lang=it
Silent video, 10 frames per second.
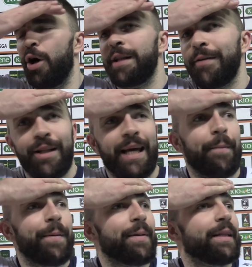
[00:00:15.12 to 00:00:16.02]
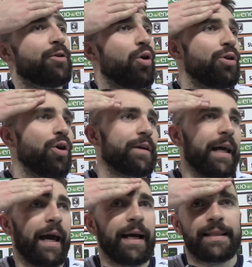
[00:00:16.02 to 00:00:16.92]
No, devo dire prima di tutto
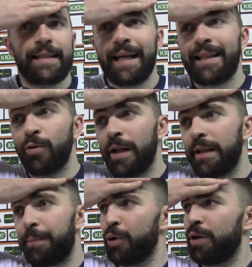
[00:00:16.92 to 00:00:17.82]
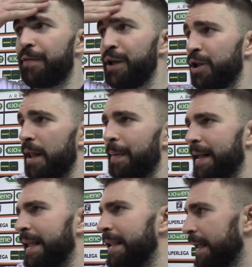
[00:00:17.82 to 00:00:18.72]
che è stata una di più difficili
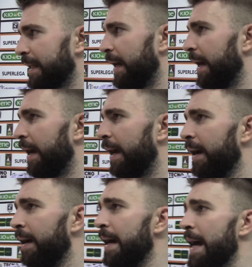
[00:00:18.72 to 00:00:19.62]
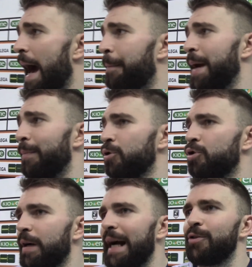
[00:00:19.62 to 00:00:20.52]
partite che abbiamo
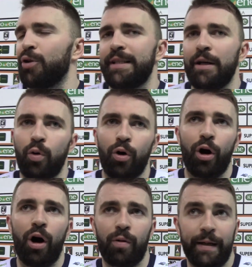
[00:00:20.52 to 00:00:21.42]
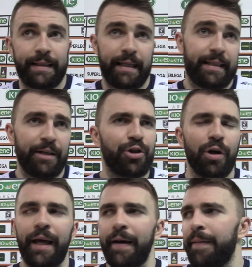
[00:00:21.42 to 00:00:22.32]
giocato sicuro questa
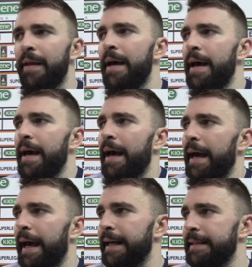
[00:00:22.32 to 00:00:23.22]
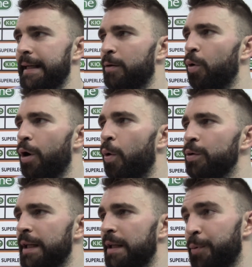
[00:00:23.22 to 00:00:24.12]
stagione, e sicuro
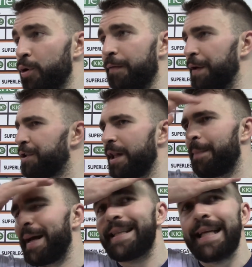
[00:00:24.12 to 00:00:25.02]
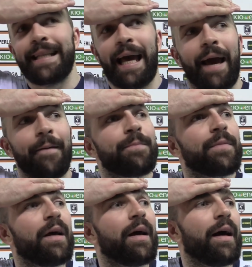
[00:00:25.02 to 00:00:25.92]
una di più difficili partite
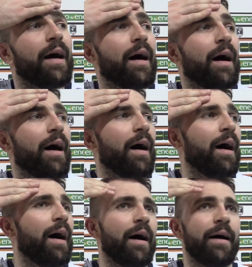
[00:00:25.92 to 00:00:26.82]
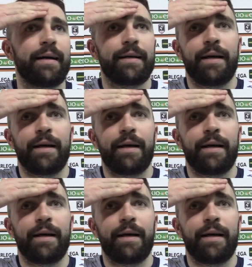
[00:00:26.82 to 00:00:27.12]
uh,